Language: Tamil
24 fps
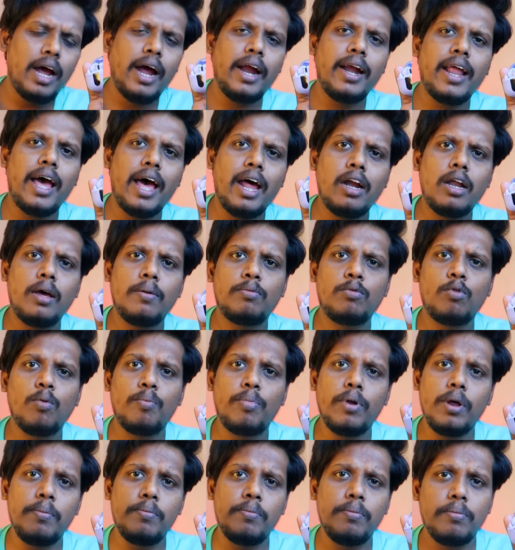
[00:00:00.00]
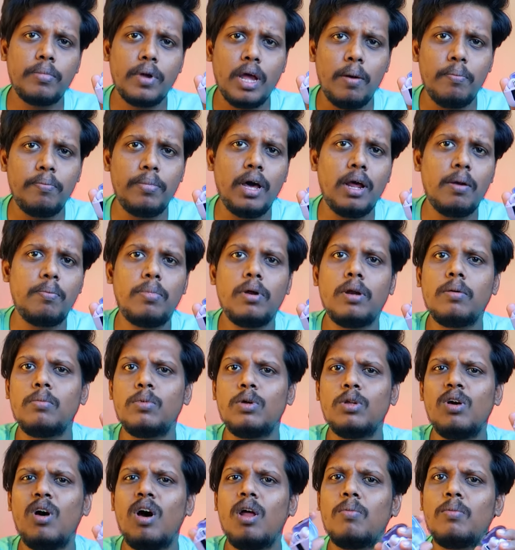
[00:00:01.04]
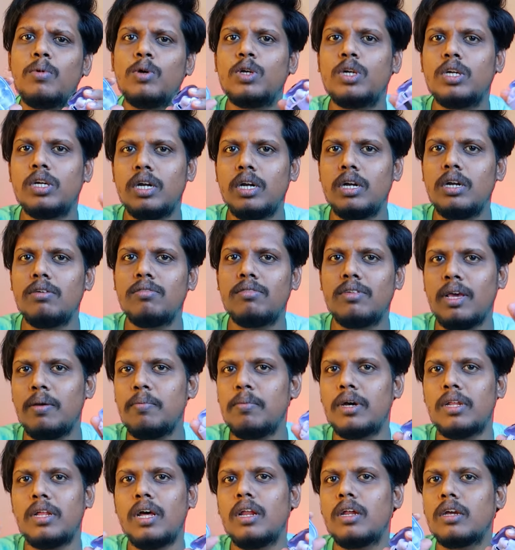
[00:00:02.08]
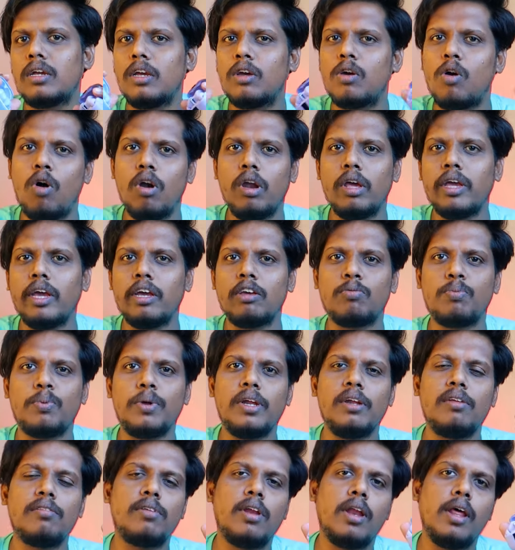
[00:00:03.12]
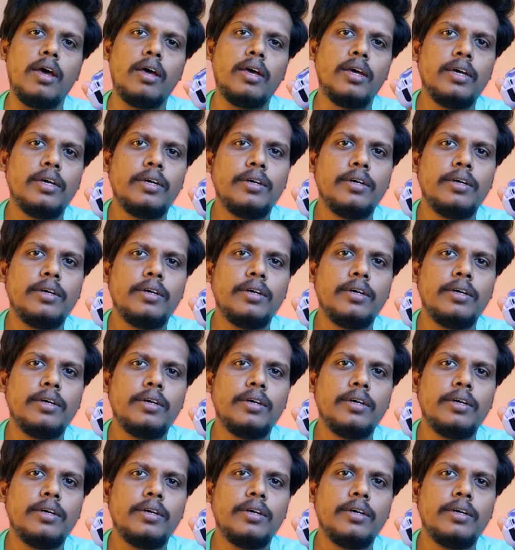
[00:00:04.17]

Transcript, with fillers: அண்ட் ஆஃப் சுப்ரீம் கம்பேர் பண்ணும்போது ஆல்மோஸ்ட் ரெண்டு சேமாக தான் இருக்குது காலிங் எக்ஸ்பீரியன்ஸில்